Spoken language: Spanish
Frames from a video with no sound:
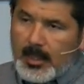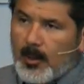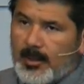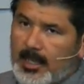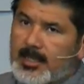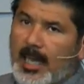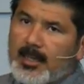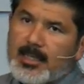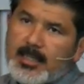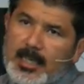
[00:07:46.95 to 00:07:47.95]
Y lo
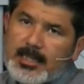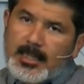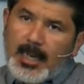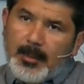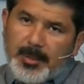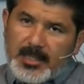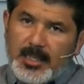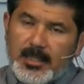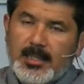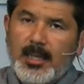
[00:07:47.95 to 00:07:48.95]
interesante es que él está en la
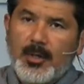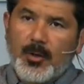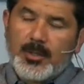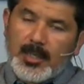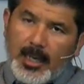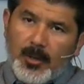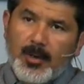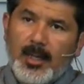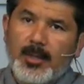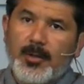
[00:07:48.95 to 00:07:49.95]
presencia de Dios, en la
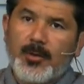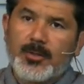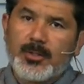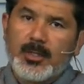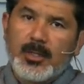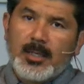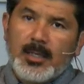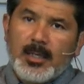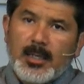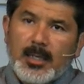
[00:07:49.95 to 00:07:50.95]
gloria de Dios,
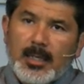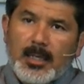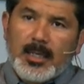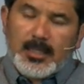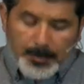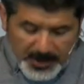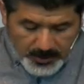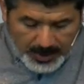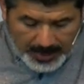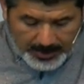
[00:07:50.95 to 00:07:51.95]
y este
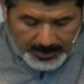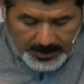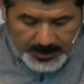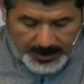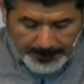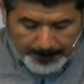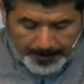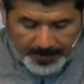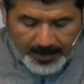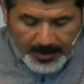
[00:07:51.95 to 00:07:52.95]
personaje dice,
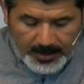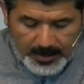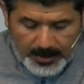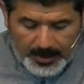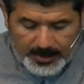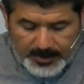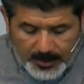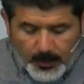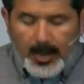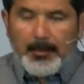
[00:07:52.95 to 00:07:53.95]

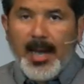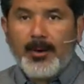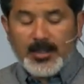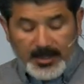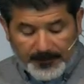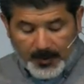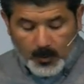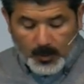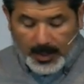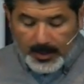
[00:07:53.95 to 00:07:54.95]
extendió la mano, esta
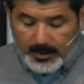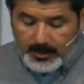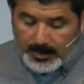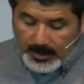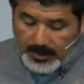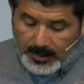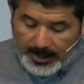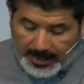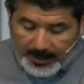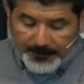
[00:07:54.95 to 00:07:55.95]
figura,
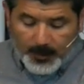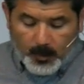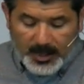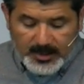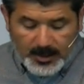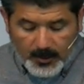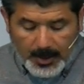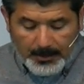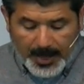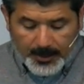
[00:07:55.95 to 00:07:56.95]
aquella figura extendió
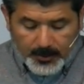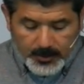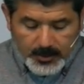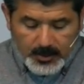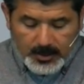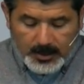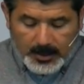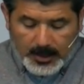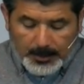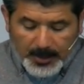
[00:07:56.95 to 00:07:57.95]
la mano
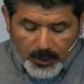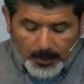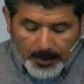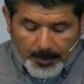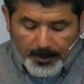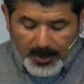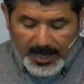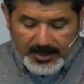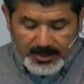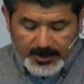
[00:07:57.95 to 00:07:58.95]
y me tomó por
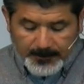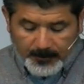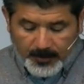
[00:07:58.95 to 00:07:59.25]
las